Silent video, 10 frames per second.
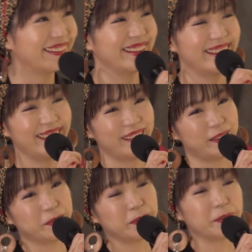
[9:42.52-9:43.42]
はい、
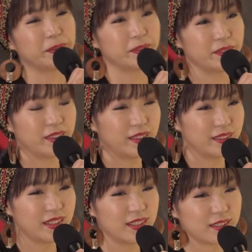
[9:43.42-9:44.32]
あの
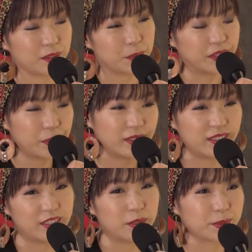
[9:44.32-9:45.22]
タナさんってこうやってお
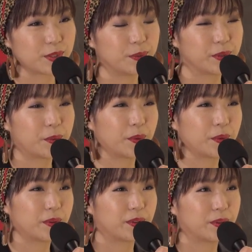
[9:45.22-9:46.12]
話でもすごい
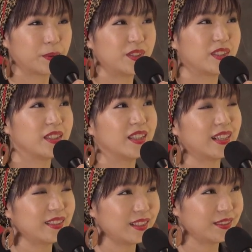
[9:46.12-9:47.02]
こう落ち着いて
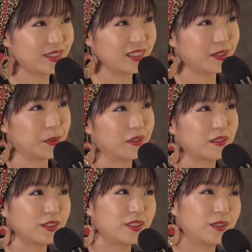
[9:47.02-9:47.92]
らっしゃるし、うん、音
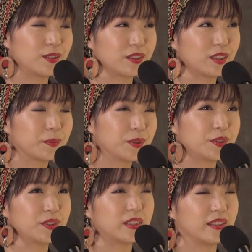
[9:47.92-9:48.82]
楽してる姿も
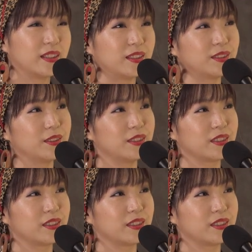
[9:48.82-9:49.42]
クールだったりするんです